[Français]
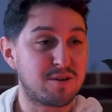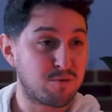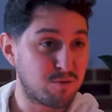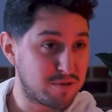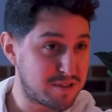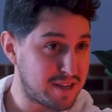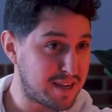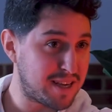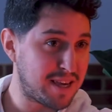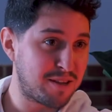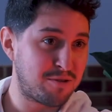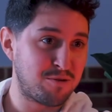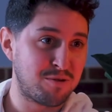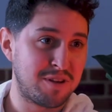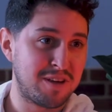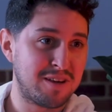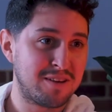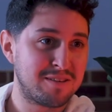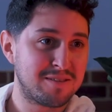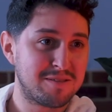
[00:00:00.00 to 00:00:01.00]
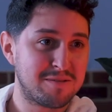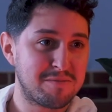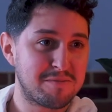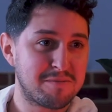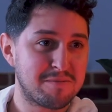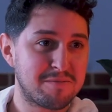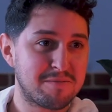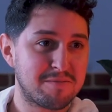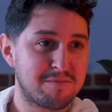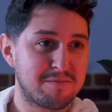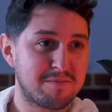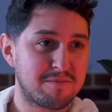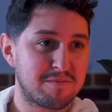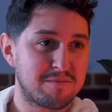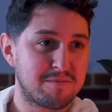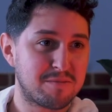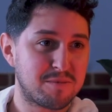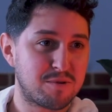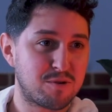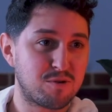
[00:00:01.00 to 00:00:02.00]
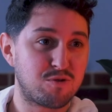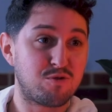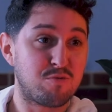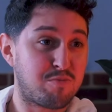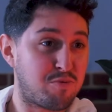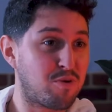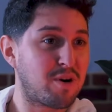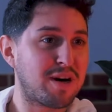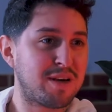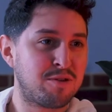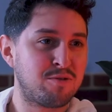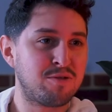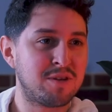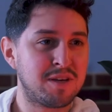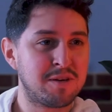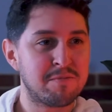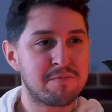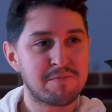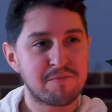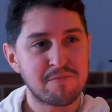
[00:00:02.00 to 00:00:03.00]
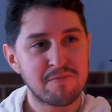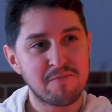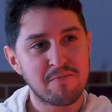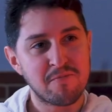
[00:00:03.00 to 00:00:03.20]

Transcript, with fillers: des conseils à donner que tu pourrais donner